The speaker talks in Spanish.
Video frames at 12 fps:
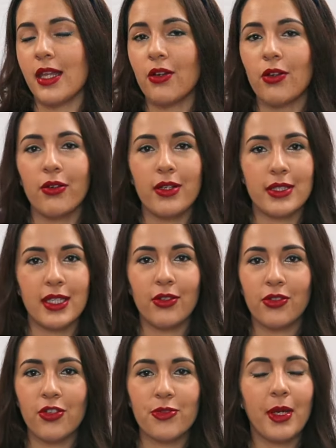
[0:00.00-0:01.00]
de colores
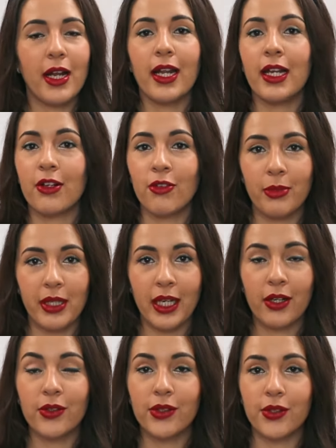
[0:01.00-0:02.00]
neutros para que le
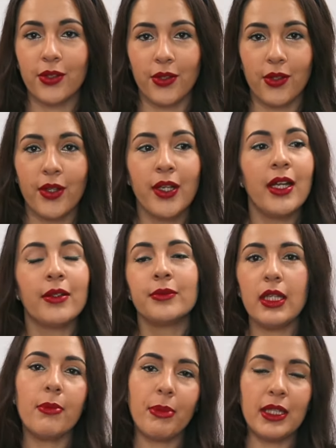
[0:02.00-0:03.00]
combine con todo
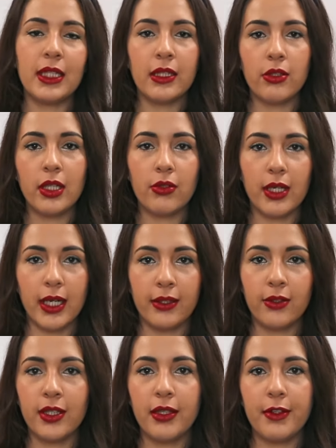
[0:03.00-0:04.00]
y dependiendo del lugar
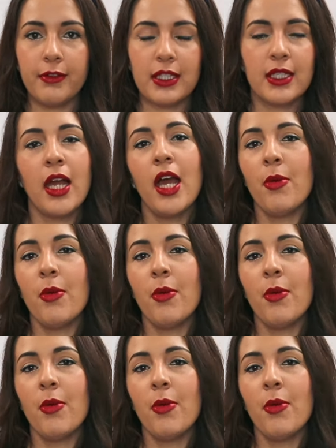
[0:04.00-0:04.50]
en donde vivas,